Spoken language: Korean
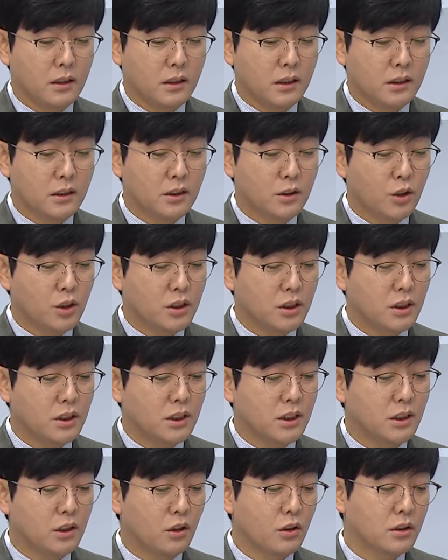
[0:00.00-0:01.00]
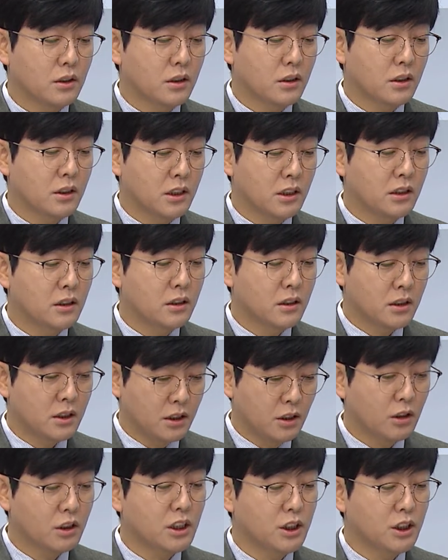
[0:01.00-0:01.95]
그것이 지역, 지, 역